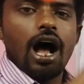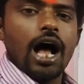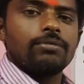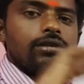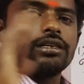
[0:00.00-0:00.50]

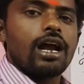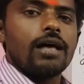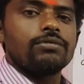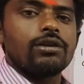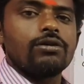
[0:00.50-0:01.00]
ஆப்ஷன் நாலு
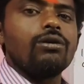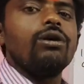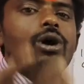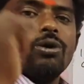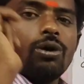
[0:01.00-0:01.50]
ஆப்ஷன் இருக்கும்
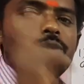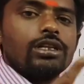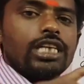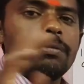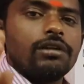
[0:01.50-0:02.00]
ஒவ்வொரு
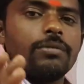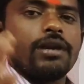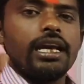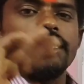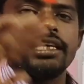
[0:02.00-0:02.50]
சாப்டருக்கு
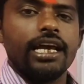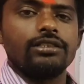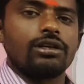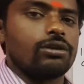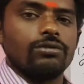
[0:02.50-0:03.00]
பின்னாடி கீ
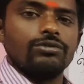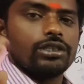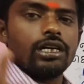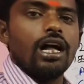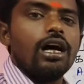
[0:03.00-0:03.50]
ஆன்சர் இருக்கும்
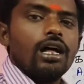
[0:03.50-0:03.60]
சரிங்களா